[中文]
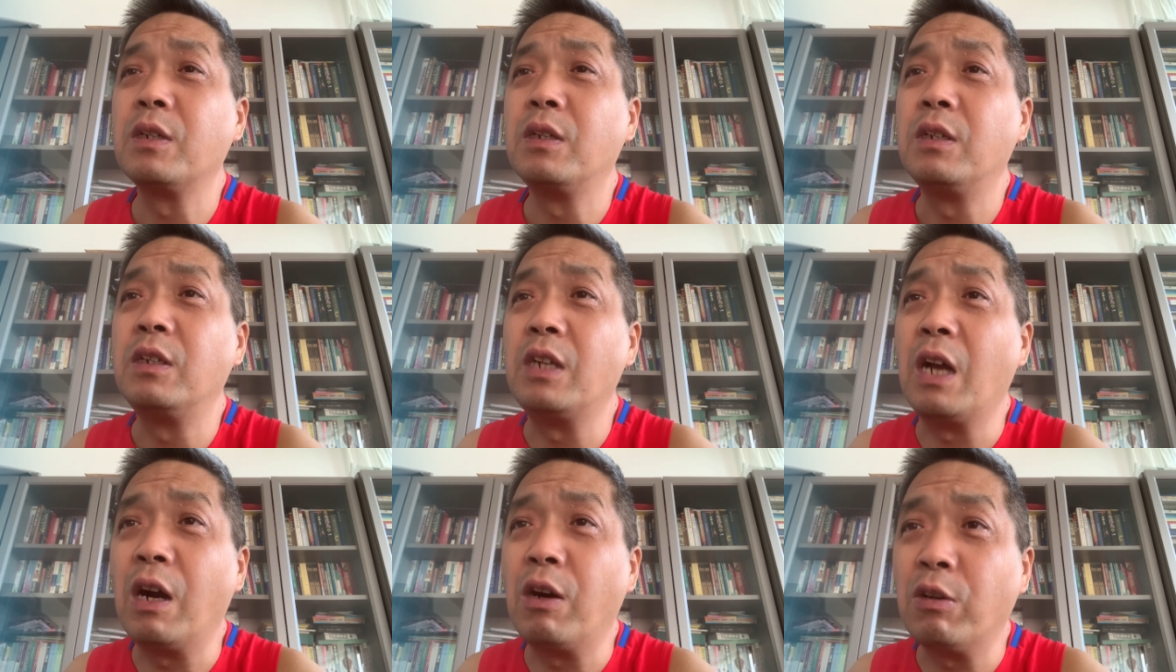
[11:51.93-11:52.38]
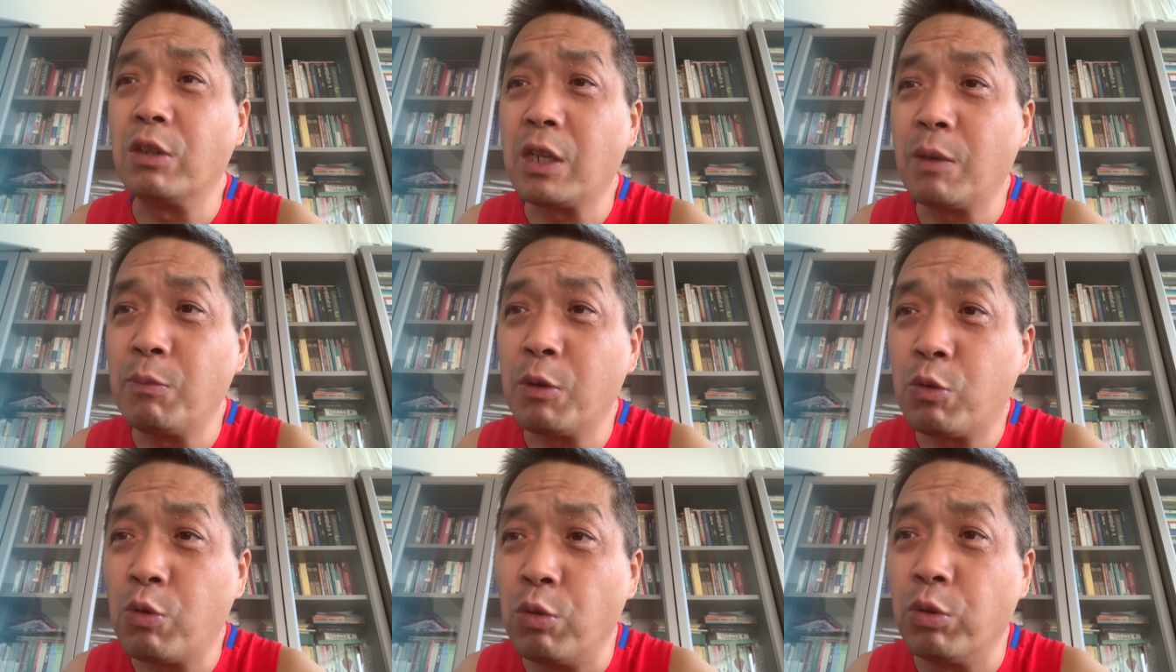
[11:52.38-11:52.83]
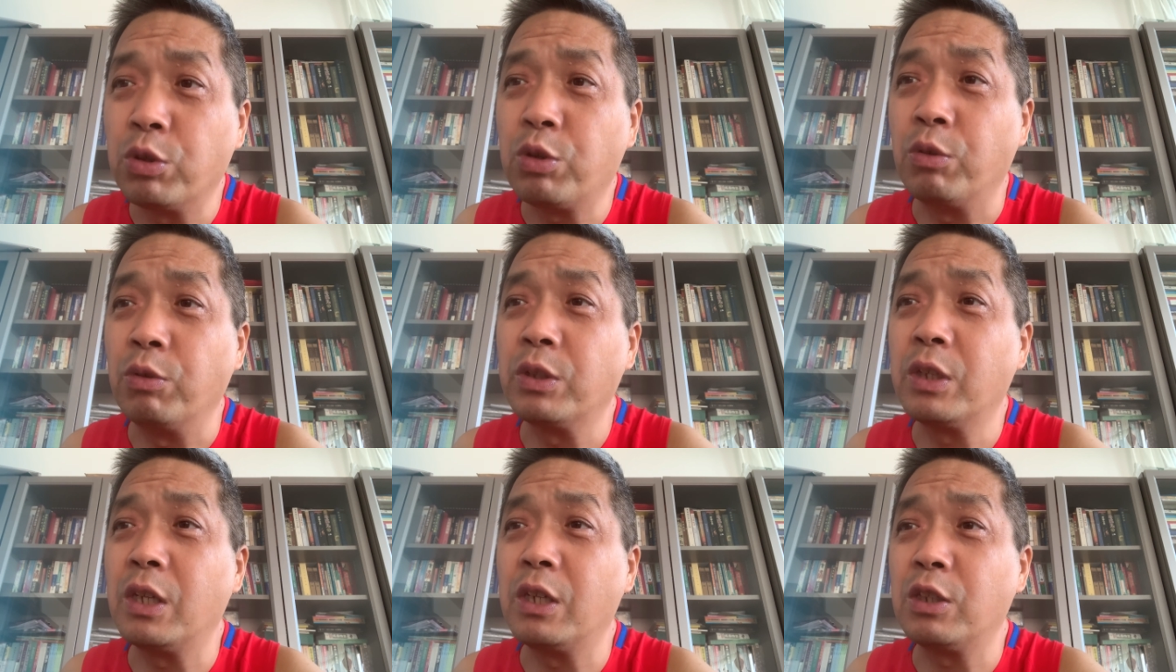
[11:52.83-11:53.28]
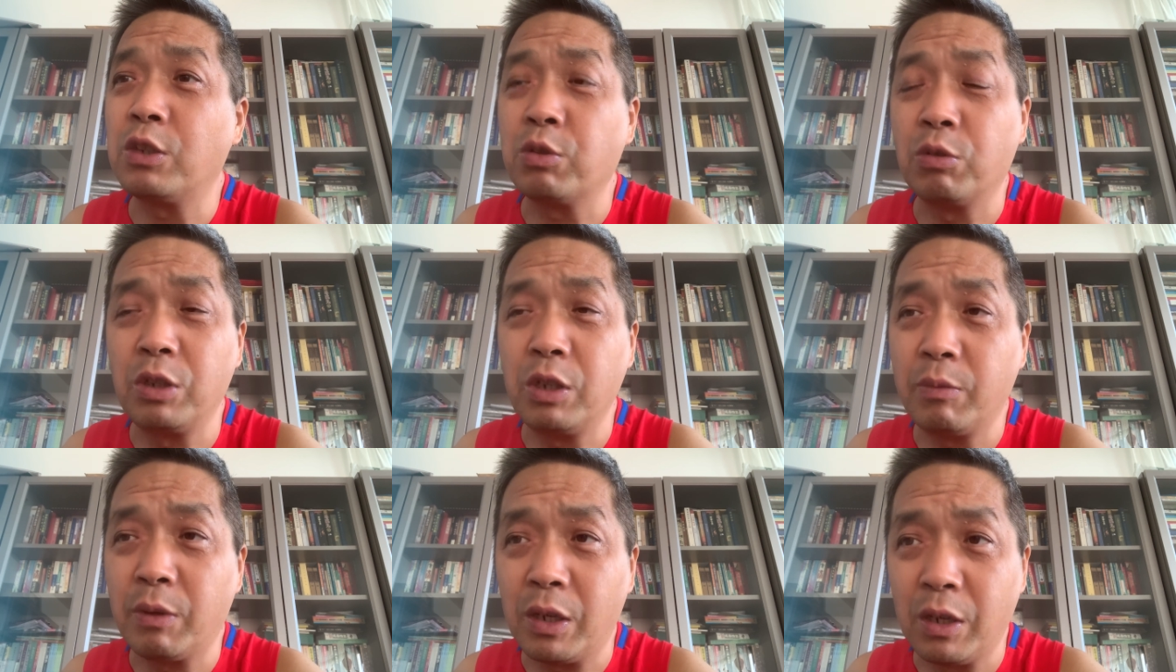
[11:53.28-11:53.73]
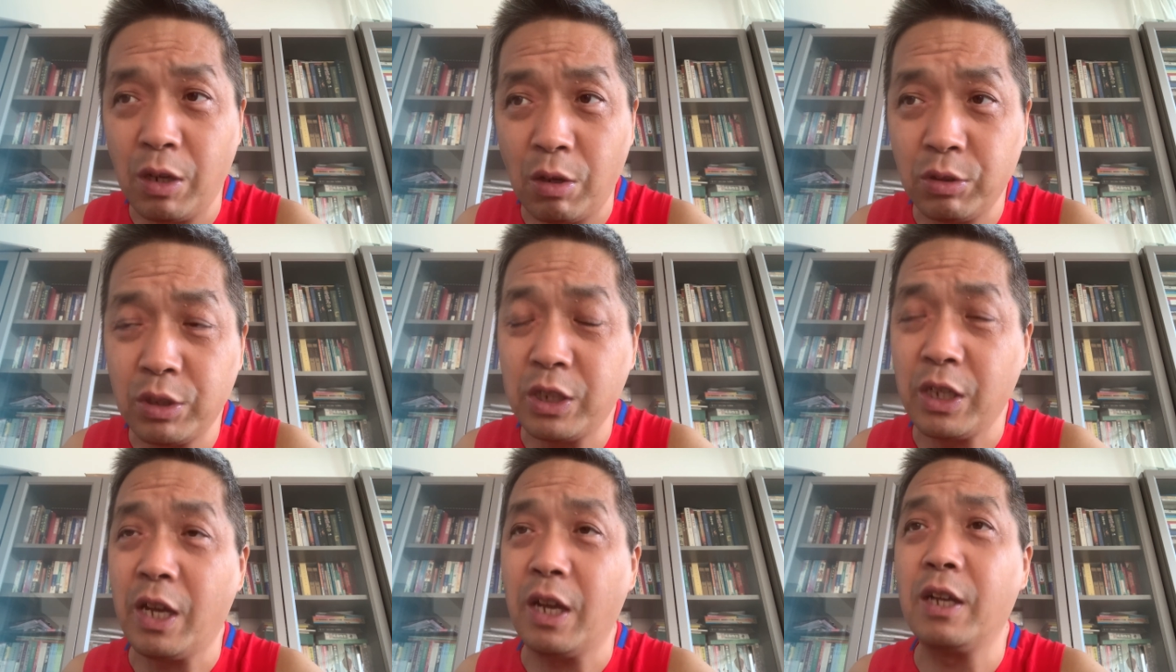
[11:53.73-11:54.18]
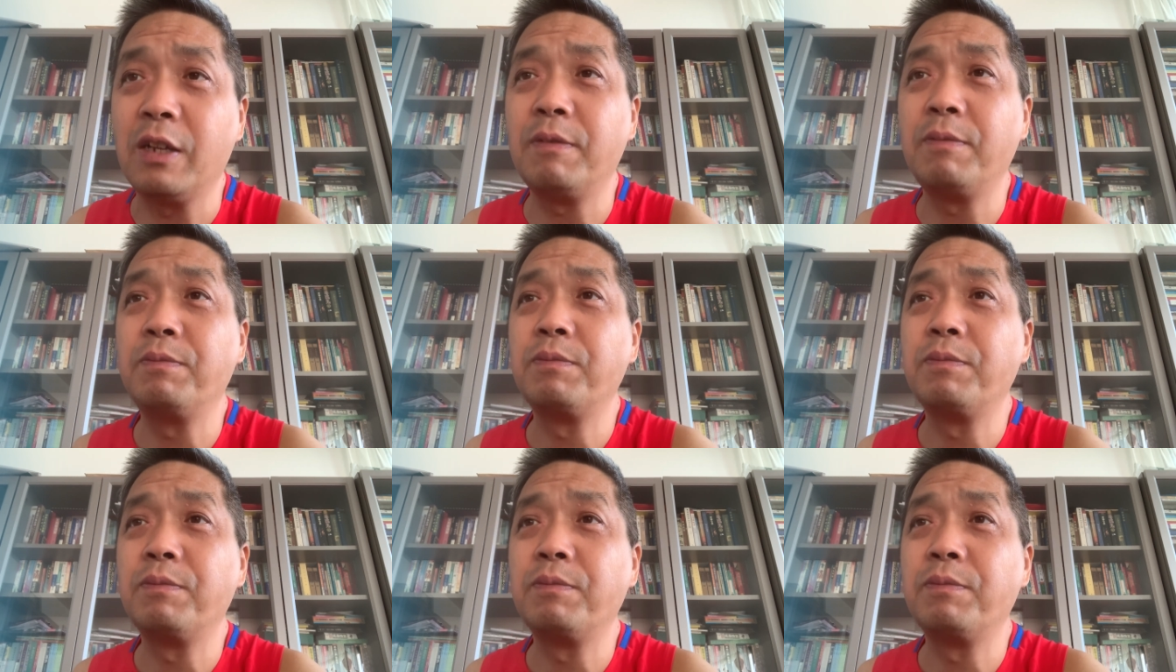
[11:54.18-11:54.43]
然后他们共同的从里边捞钱，